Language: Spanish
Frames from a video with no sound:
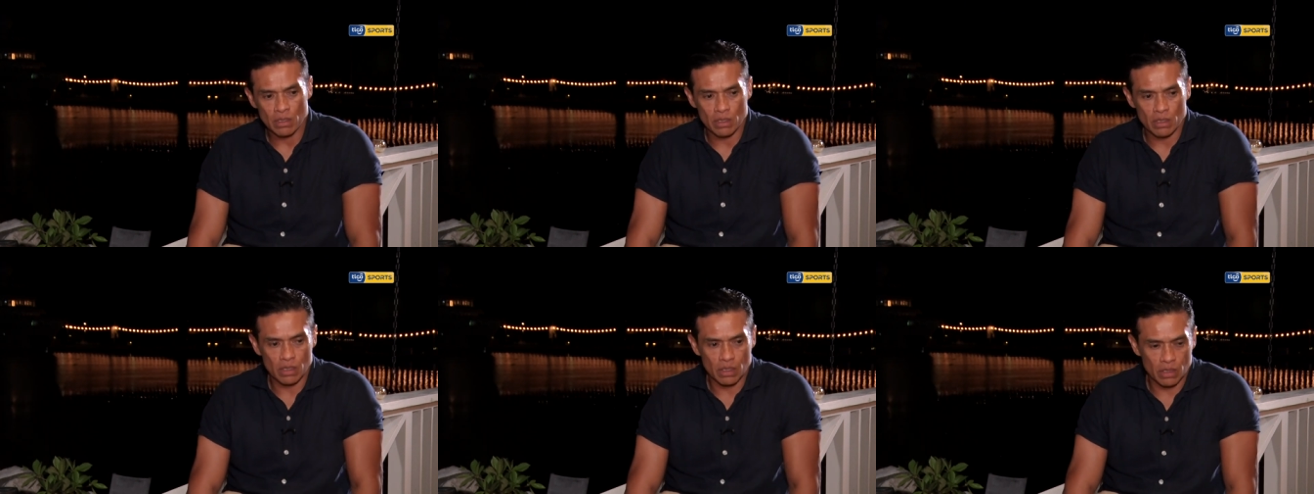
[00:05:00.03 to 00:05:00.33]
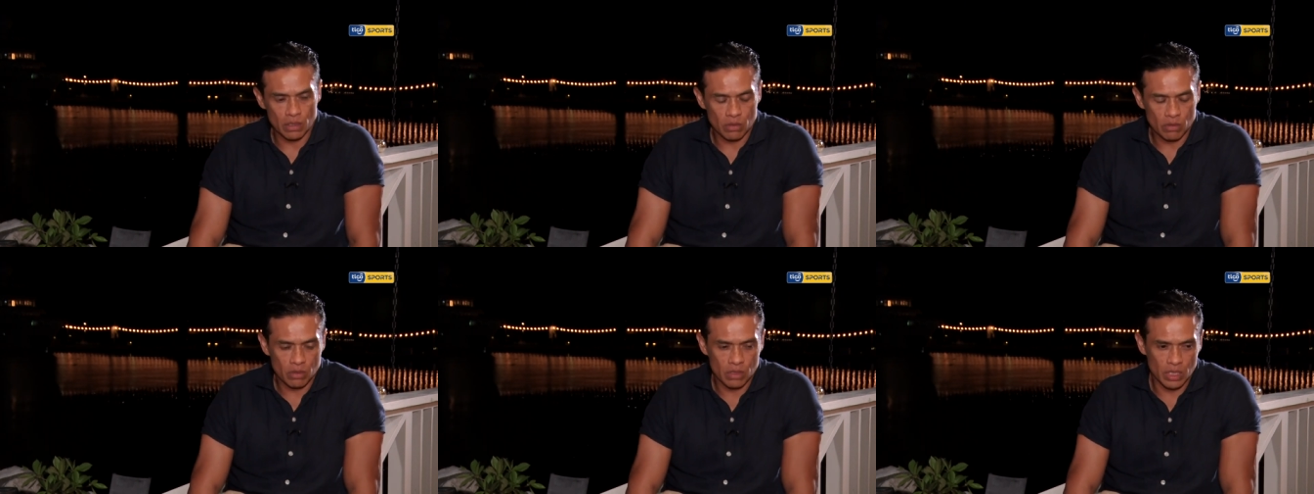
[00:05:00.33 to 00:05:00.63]

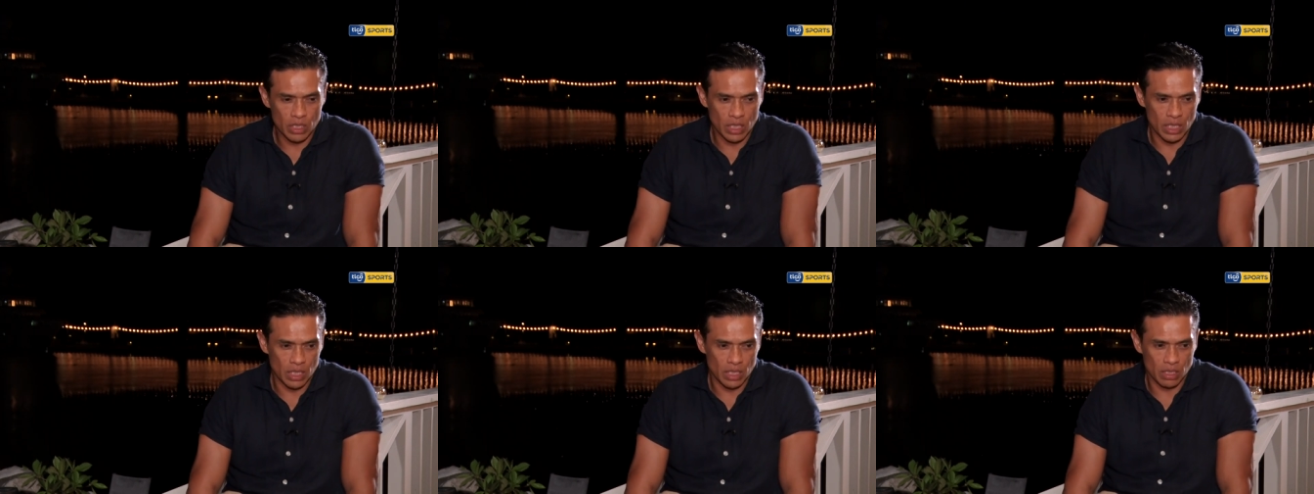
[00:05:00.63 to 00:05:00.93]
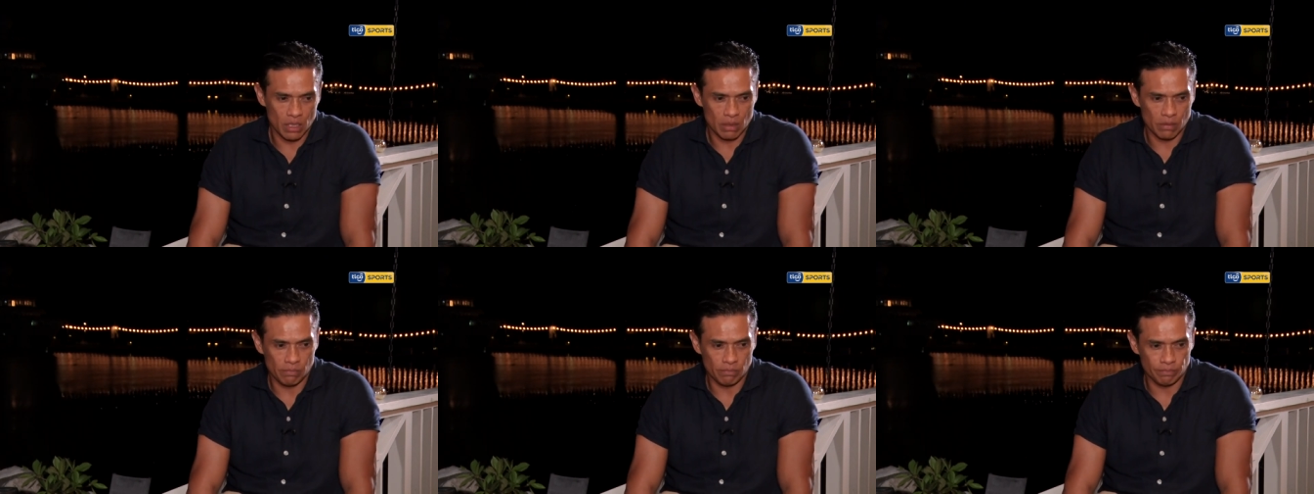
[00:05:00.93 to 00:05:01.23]
Creo
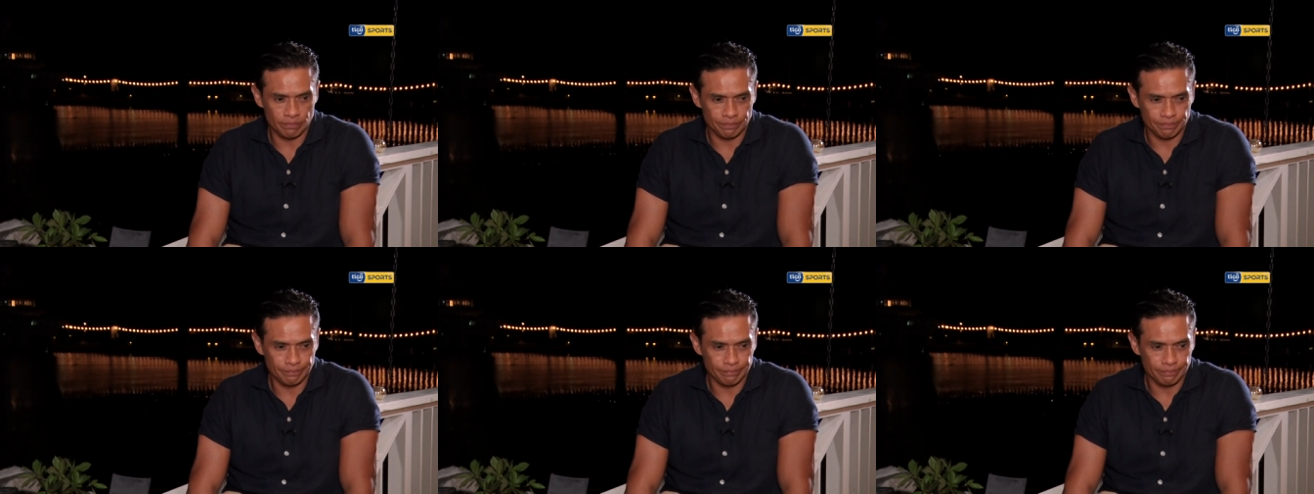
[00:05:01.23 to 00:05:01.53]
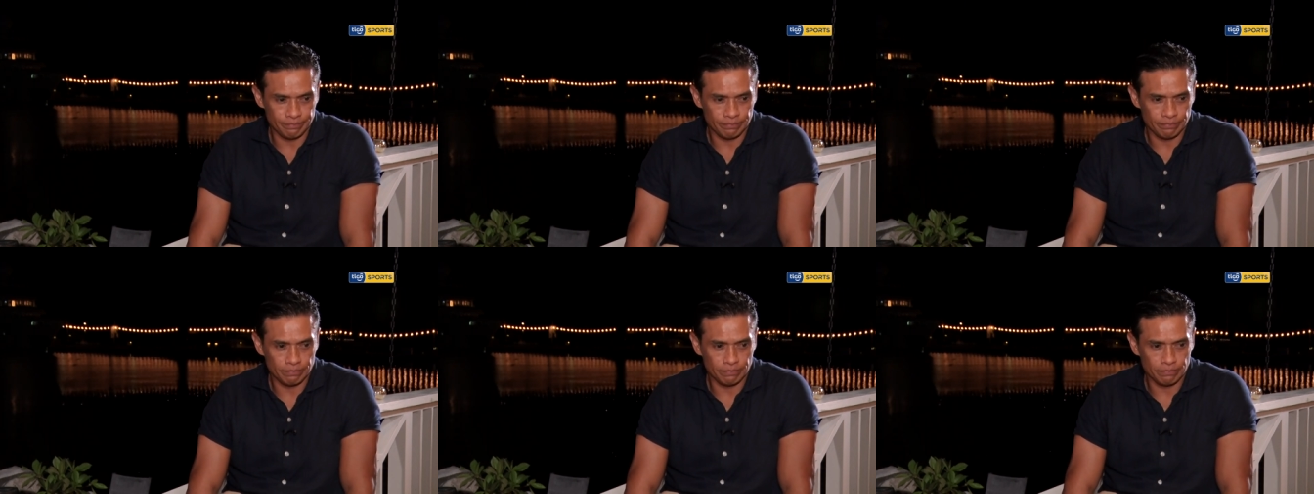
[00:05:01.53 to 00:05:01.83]
que...
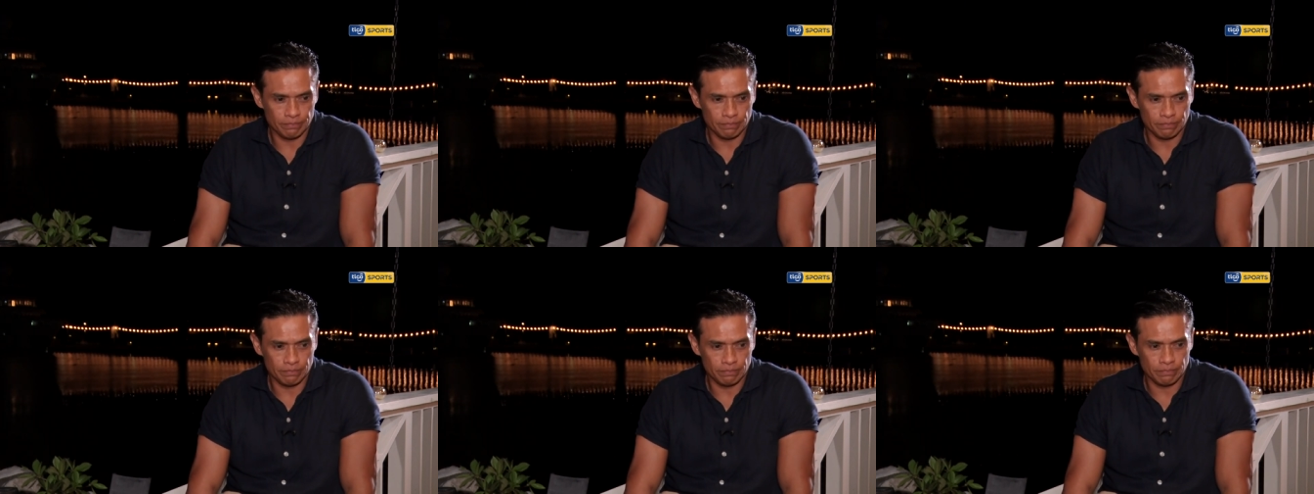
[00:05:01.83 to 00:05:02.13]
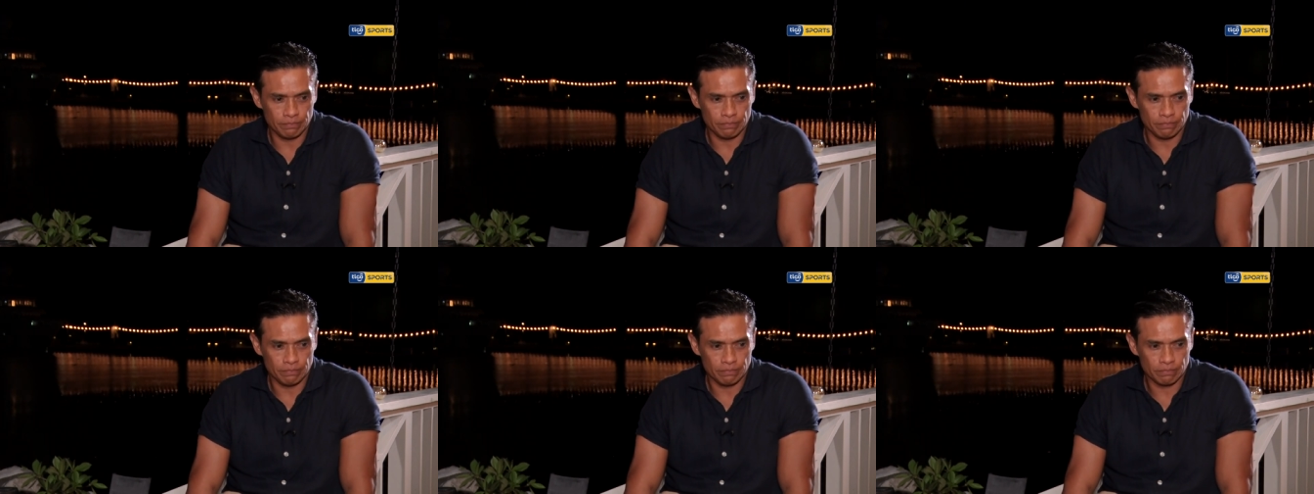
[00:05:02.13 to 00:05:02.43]
Mm,
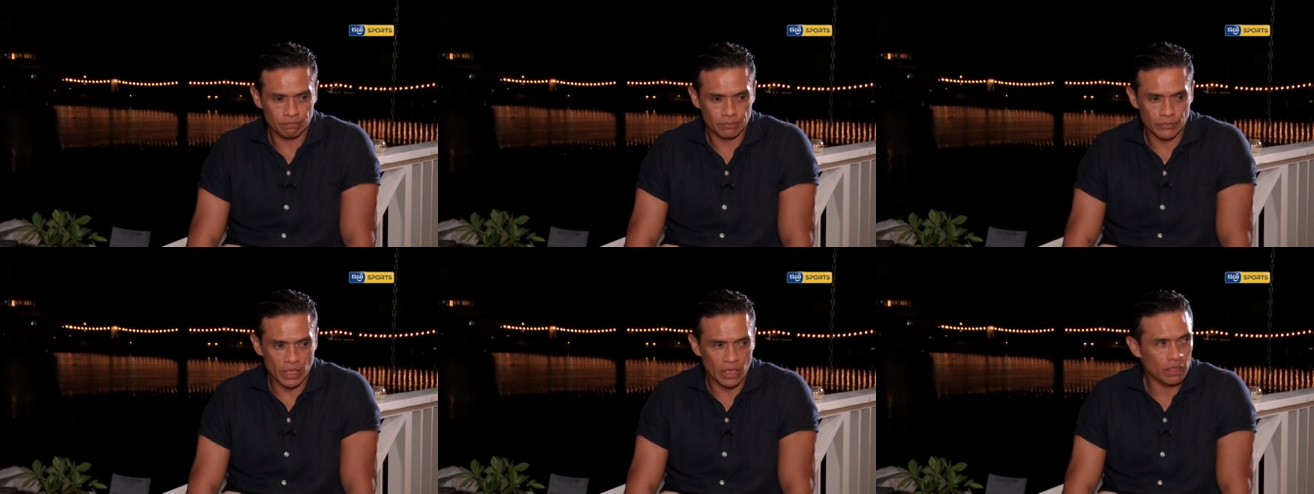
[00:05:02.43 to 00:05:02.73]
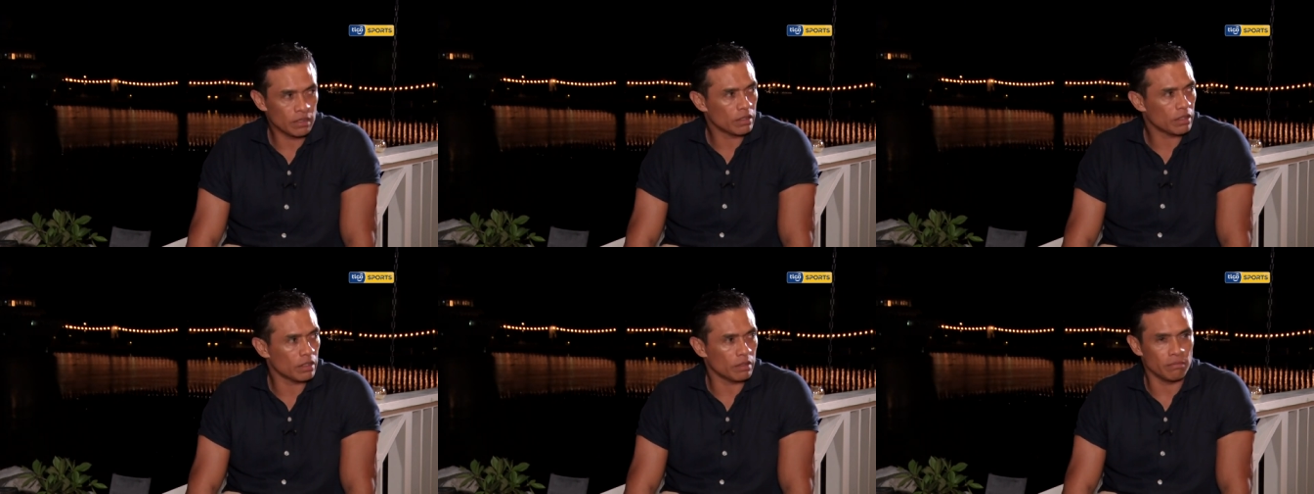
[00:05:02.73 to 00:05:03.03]

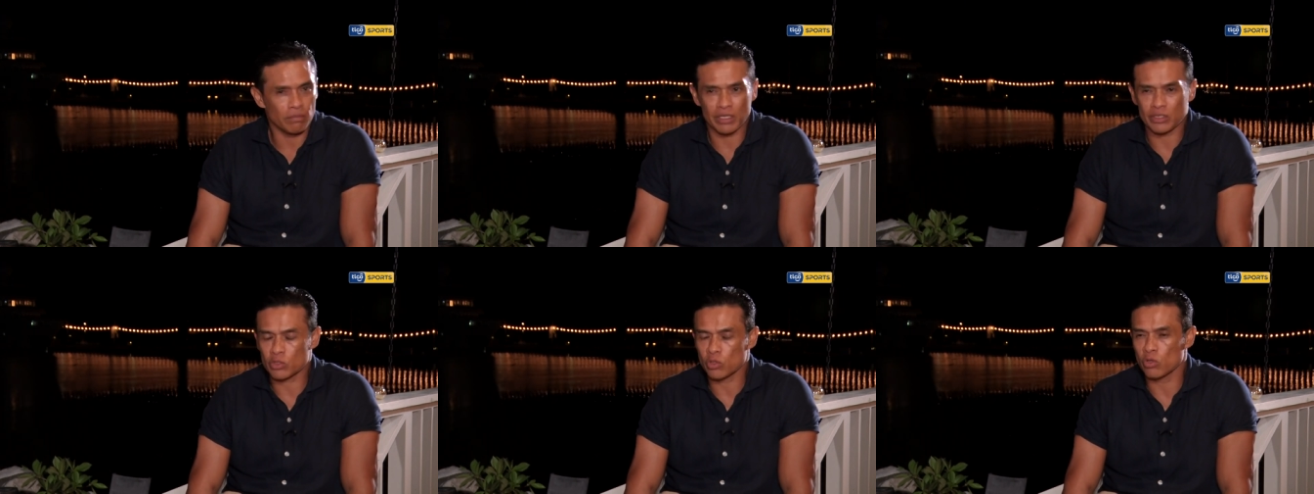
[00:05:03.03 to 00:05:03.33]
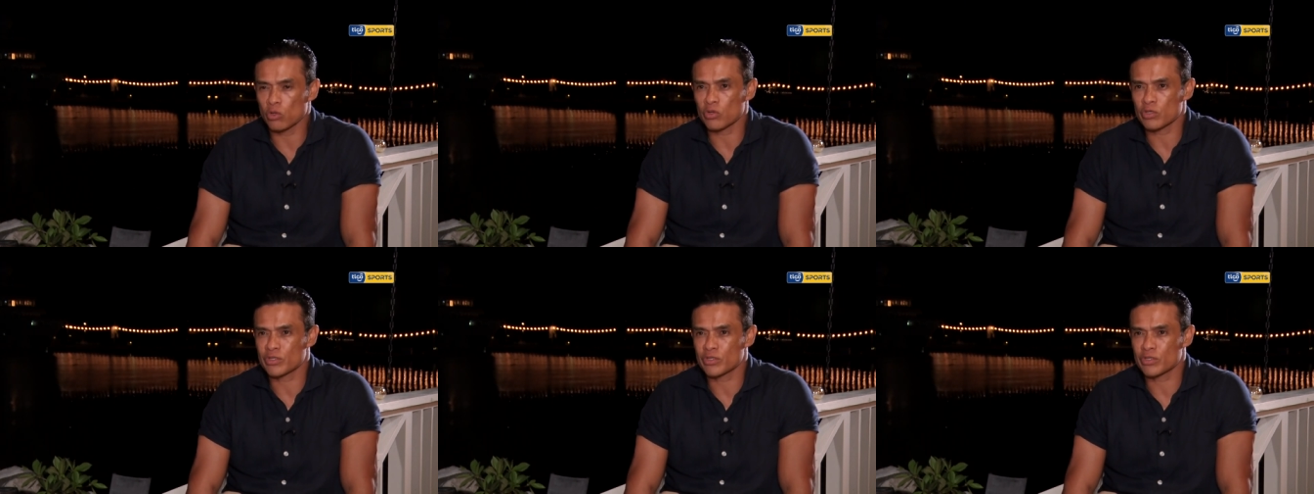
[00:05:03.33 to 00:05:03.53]
entre más solo